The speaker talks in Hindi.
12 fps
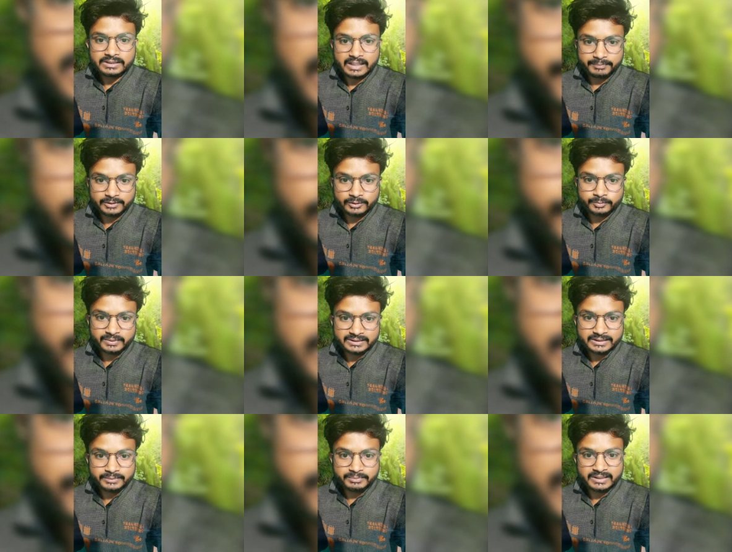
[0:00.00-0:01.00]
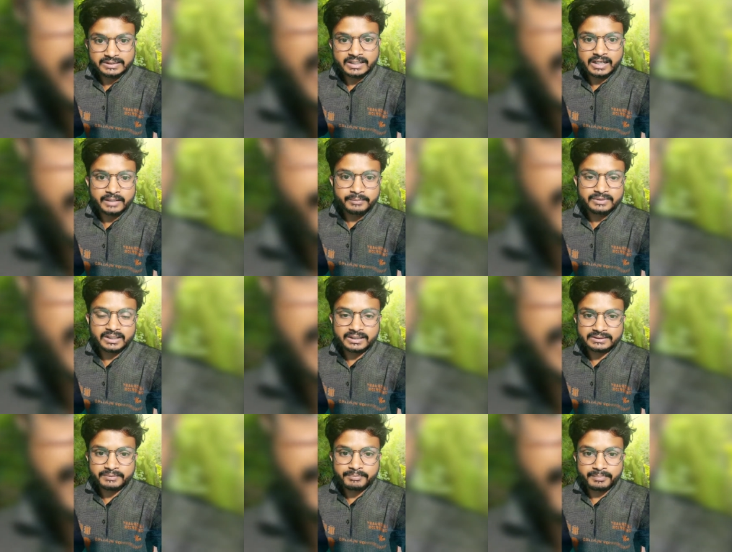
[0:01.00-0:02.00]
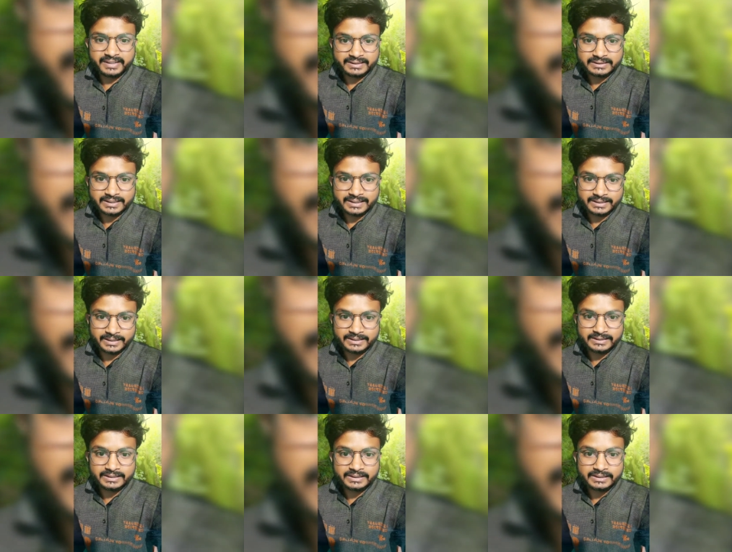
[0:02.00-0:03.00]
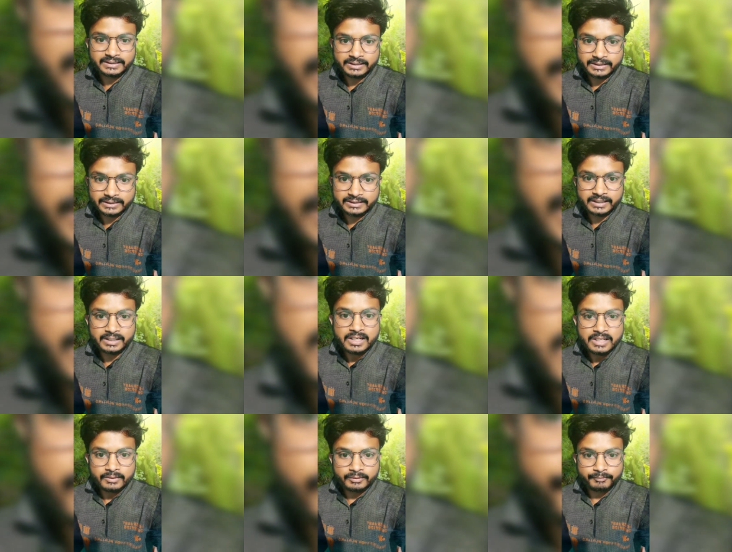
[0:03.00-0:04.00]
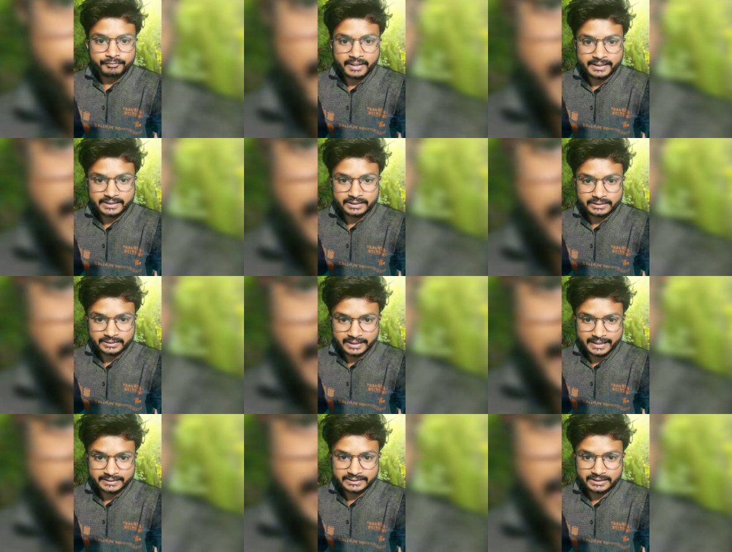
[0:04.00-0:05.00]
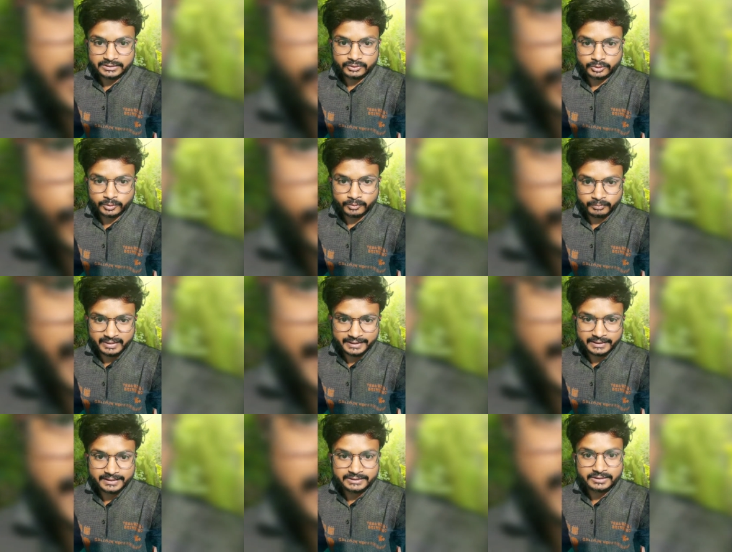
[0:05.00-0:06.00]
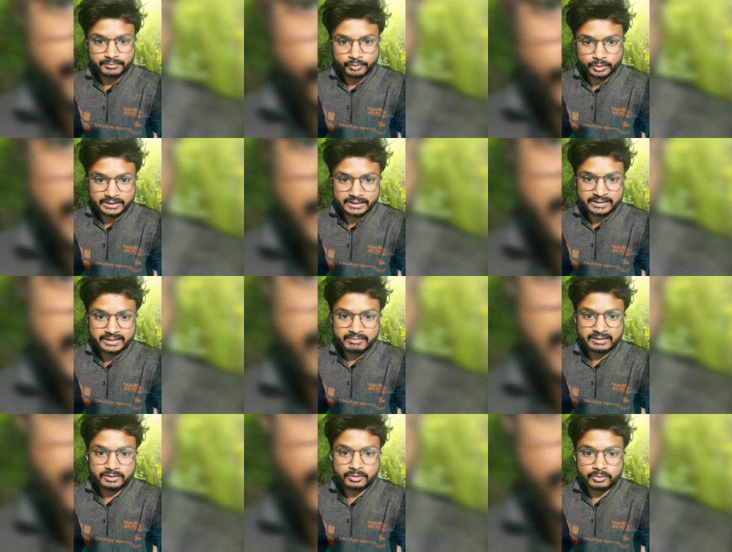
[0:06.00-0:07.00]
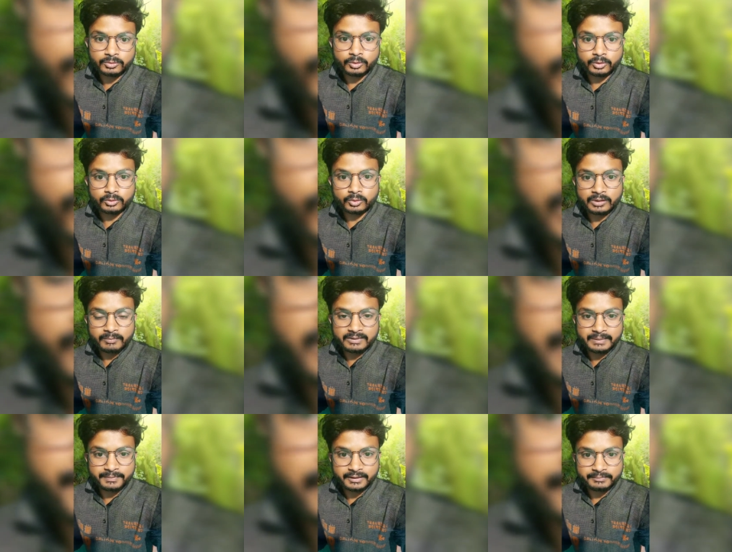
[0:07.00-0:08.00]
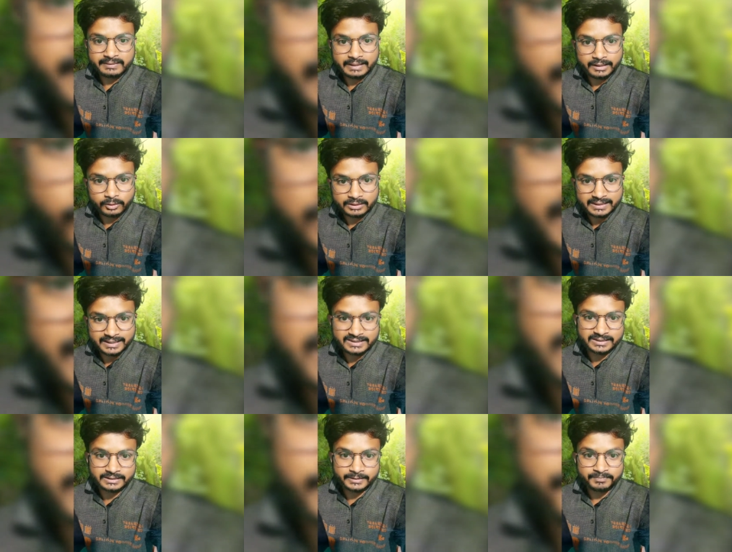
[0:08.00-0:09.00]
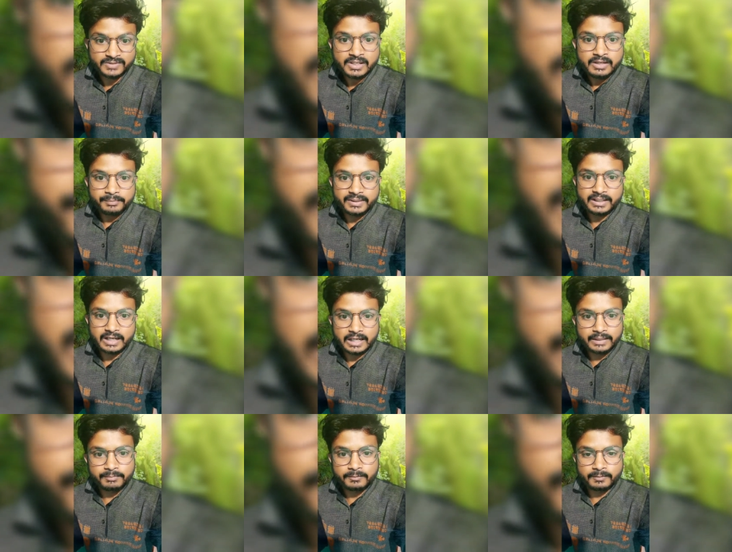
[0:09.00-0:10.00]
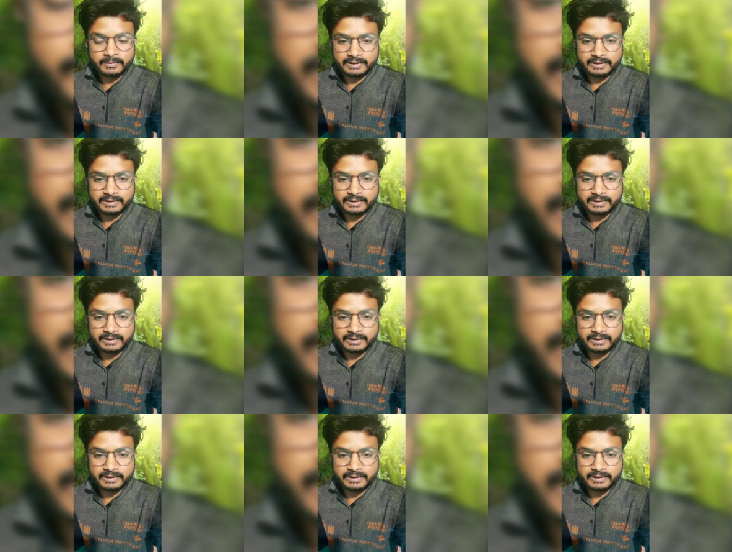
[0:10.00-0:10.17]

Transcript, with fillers: अपने ऊपर से कि भैया हम यहाँ से मेंस का रिजल्ट दे देंगे ठीक है फाइनल सिलेक्शन की जो मेरिट लिस्ट है वो दे देंगे बंदों को और उनको हम डिपार्टमेंट अलॉट कर देंगे फिर अब